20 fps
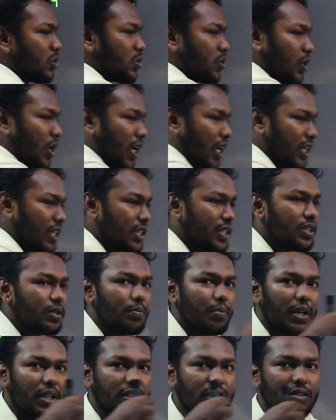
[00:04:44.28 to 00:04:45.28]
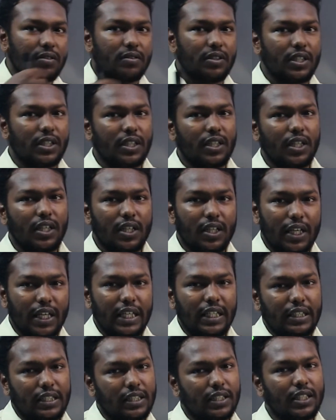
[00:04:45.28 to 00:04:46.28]
ஸோ அங்கேருந்து பார்த்துட்டு வந்தீங்கன்னா
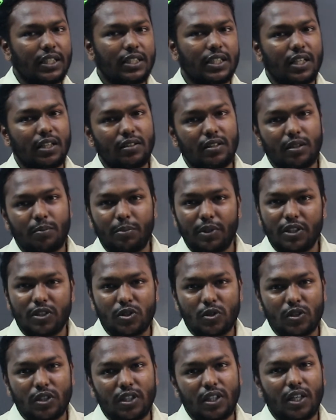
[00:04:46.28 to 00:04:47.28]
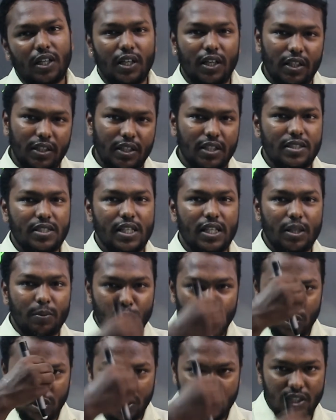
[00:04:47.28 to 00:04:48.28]
ரைட்லேருந்து எத்தனாவது இருப்பாங்கன்னு சொல்லிடலாம் எஸ் ஏன்னா
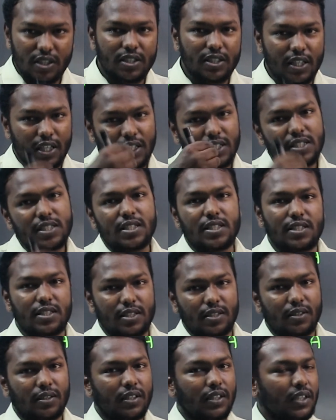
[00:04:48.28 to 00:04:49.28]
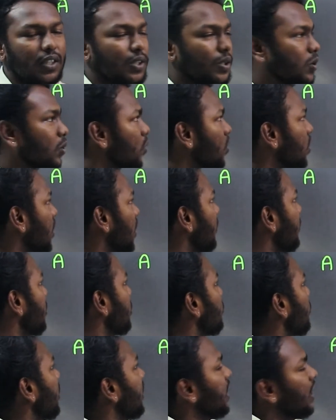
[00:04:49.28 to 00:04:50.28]
பொசிஷன் தெரிஞ்சிருச்சு டோட்டலாகவே
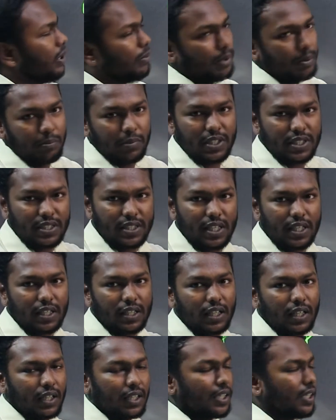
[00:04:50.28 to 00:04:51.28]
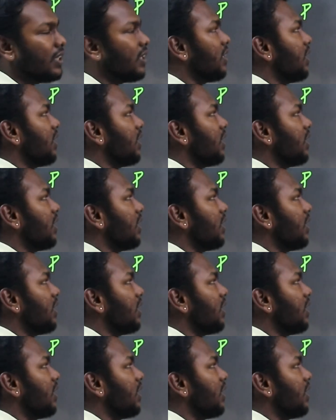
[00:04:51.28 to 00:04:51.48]
டுவெண்ட்டி மெம்பர்ஸ் தான் இருக்காங்க